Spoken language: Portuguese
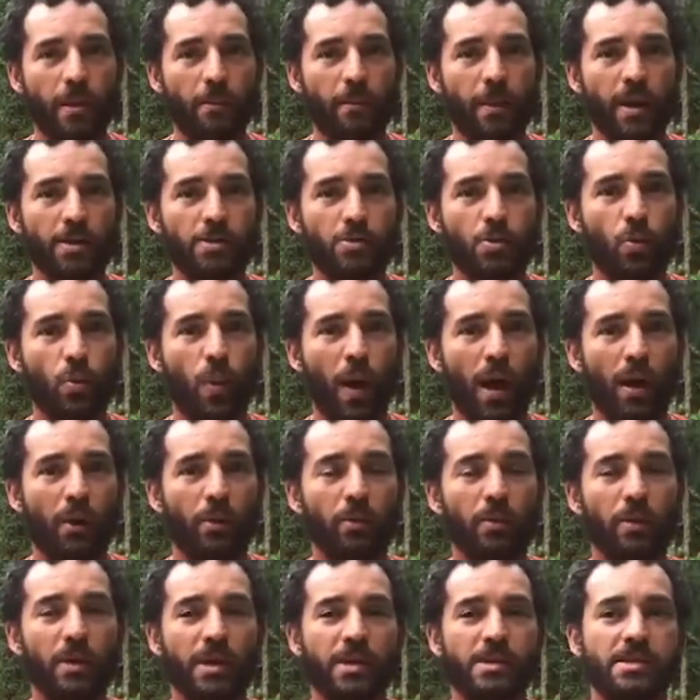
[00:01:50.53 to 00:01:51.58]
Mas o
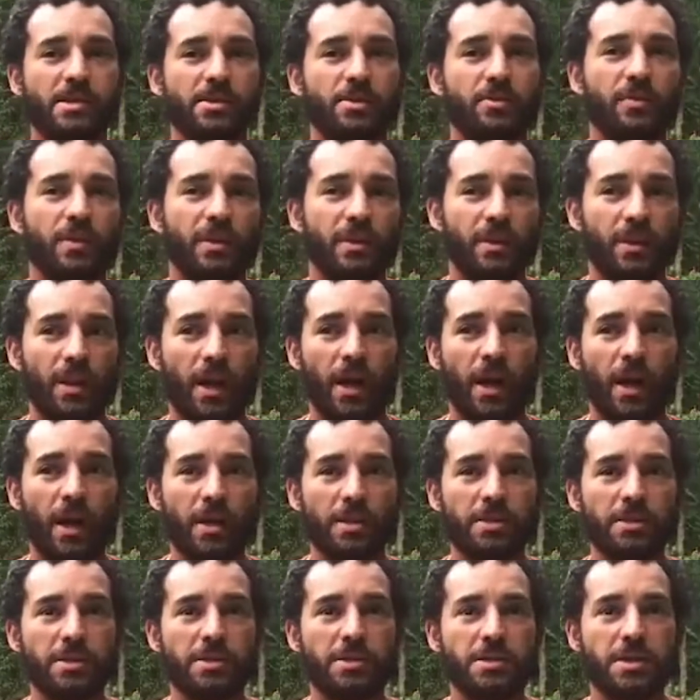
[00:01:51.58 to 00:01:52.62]
guaco tem essas
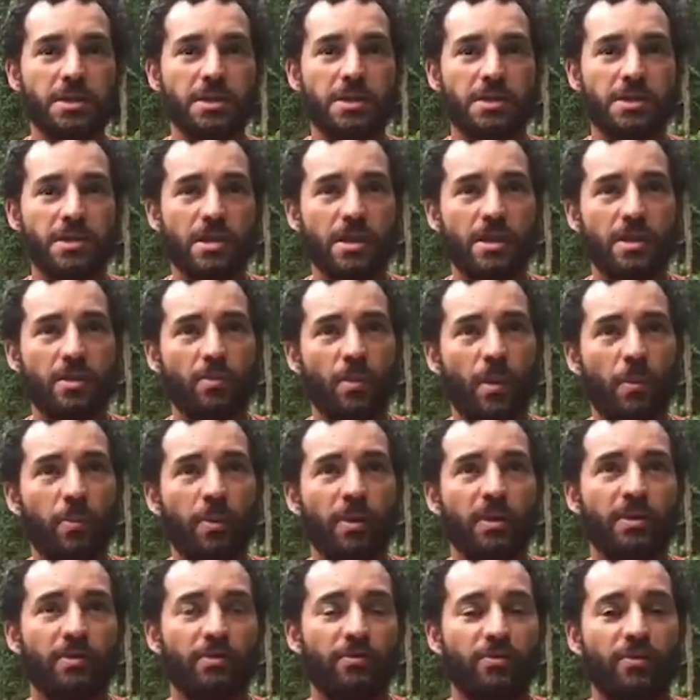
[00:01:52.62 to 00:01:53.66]
vantagens de ser uma
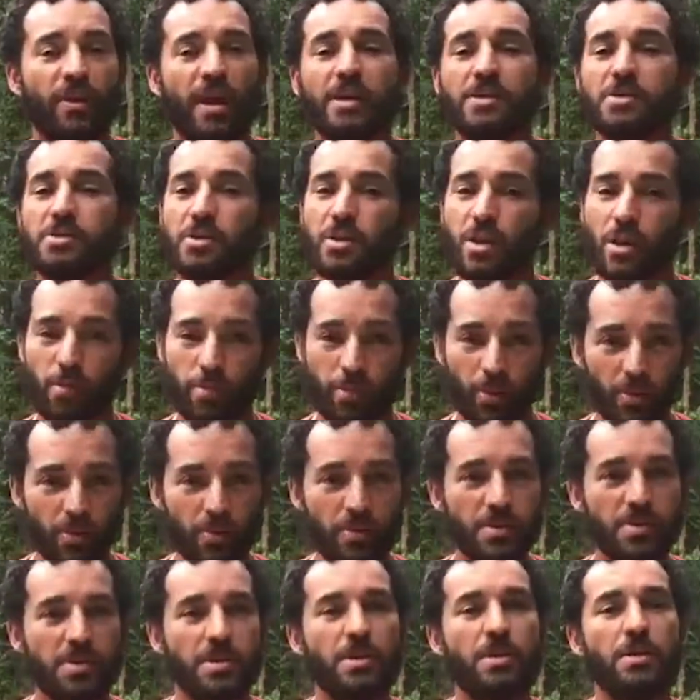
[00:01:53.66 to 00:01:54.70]
planta fácil de
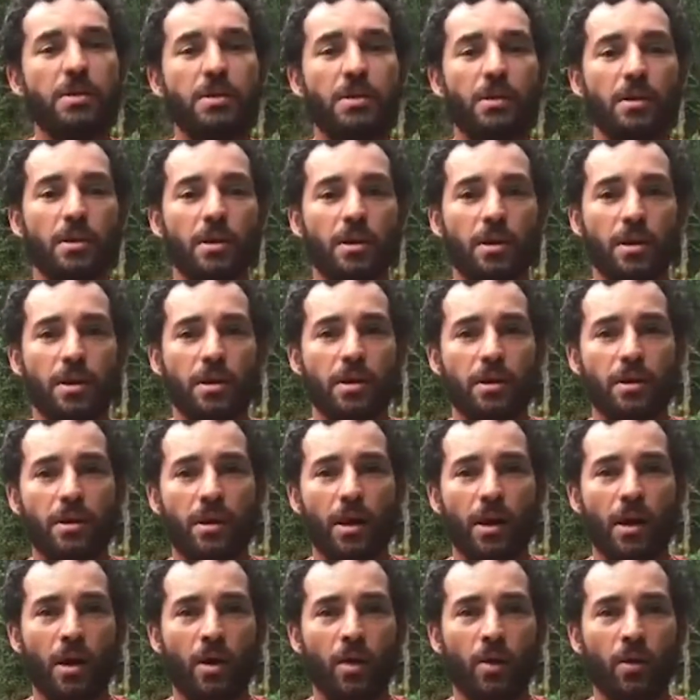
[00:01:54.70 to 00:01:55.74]
reproduzir,
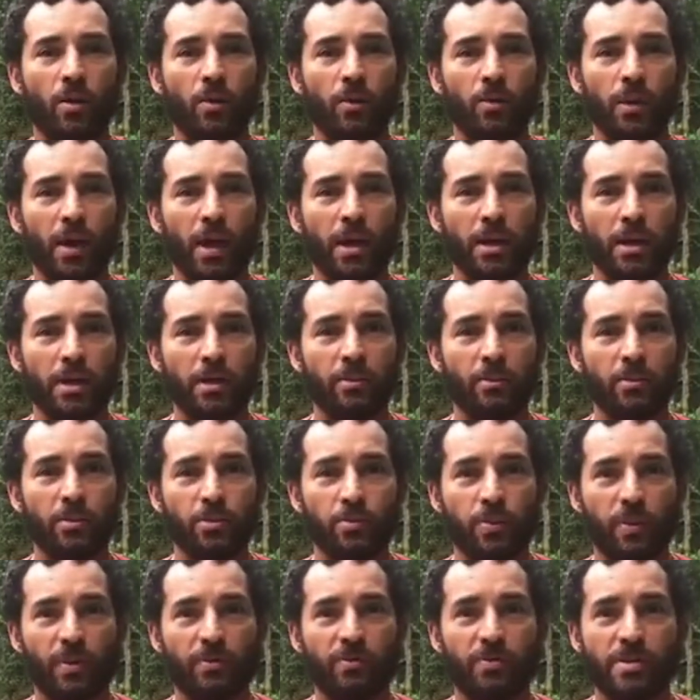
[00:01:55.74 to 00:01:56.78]
então
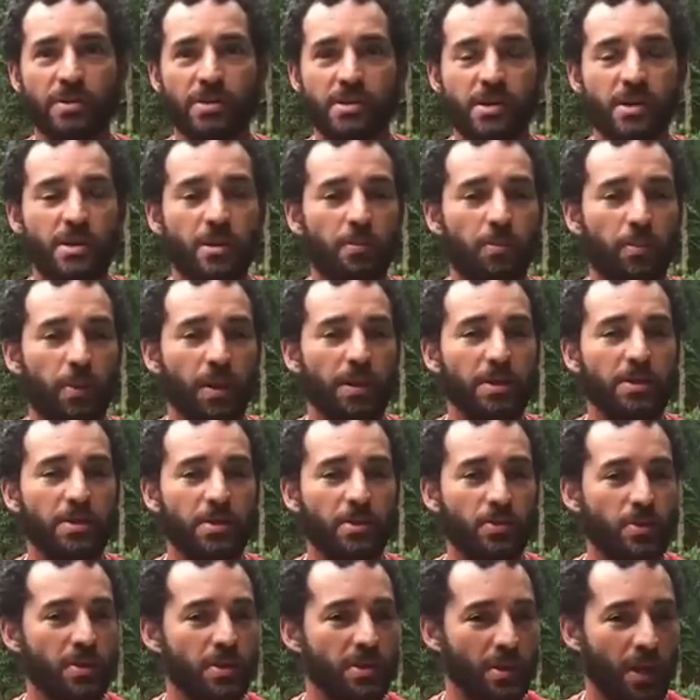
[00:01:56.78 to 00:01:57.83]
daríamos para fazer
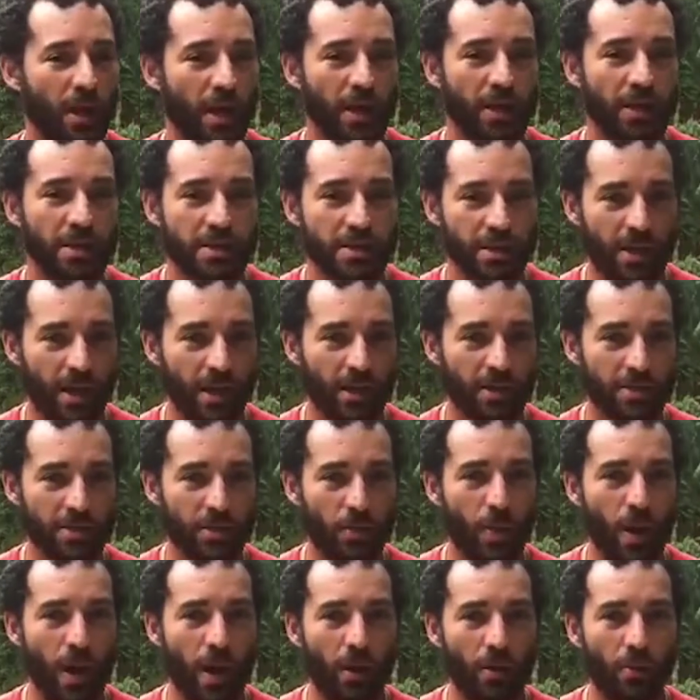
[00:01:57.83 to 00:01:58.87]
plantio em larga escala de
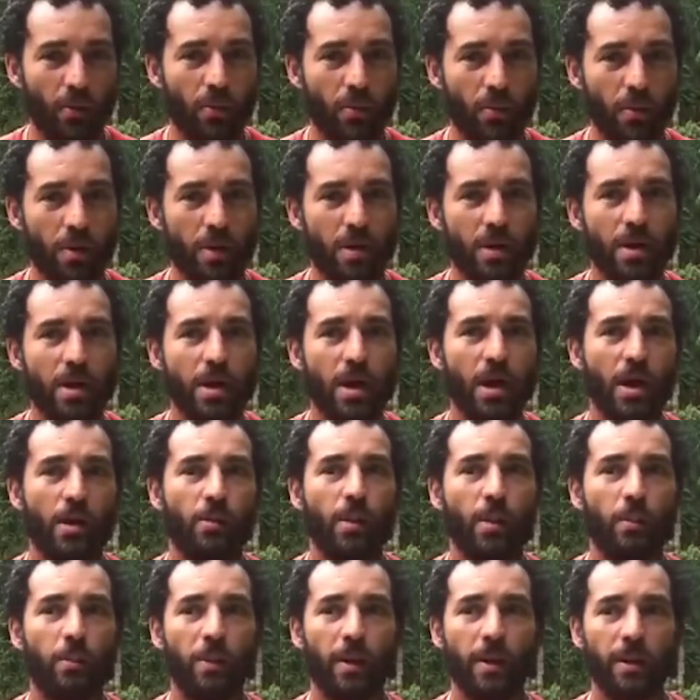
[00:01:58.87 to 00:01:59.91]
guaco. É
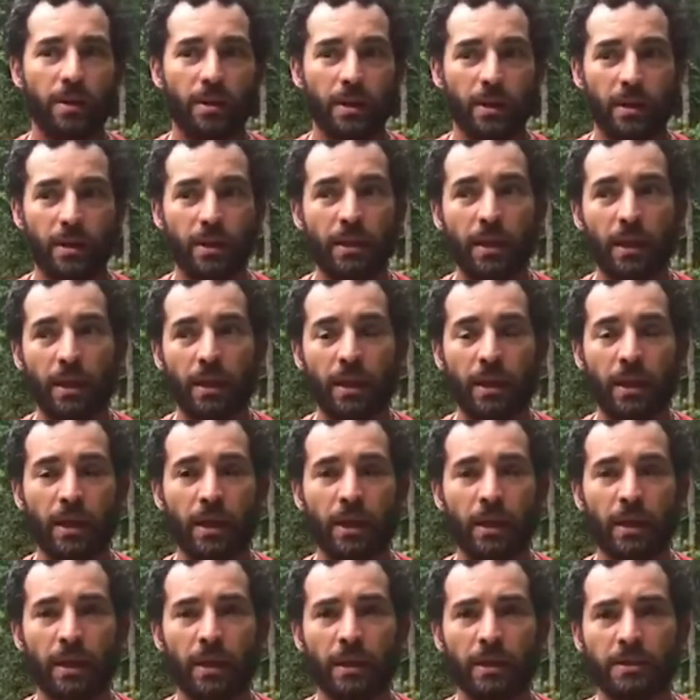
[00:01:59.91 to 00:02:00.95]
uma planta
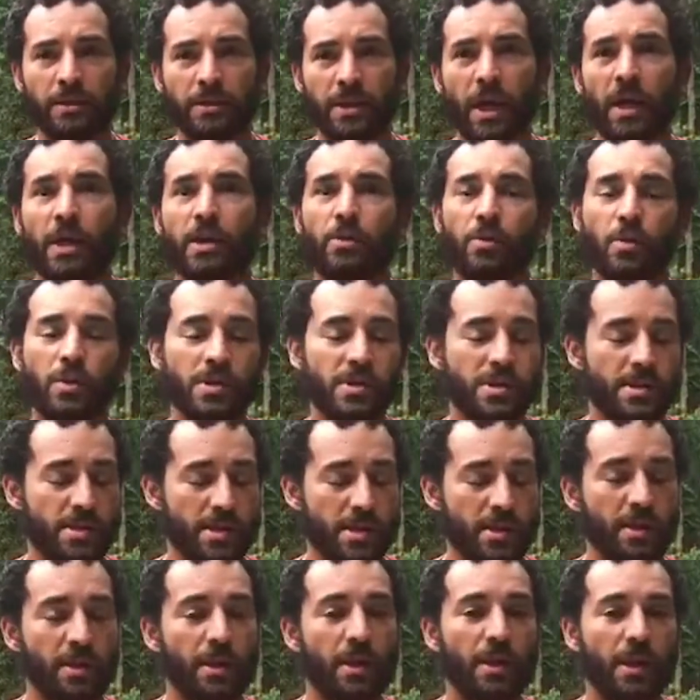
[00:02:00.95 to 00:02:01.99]
é, já
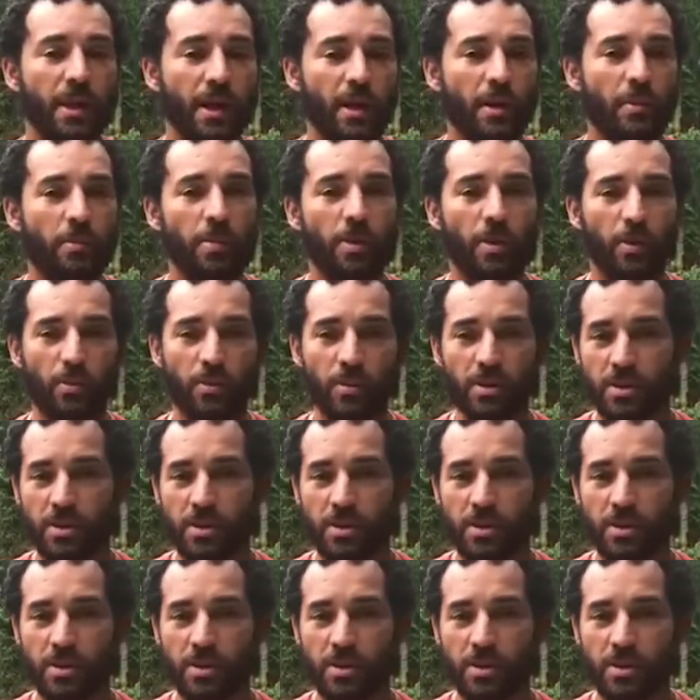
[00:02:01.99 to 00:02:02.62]
reconhecida né, pelo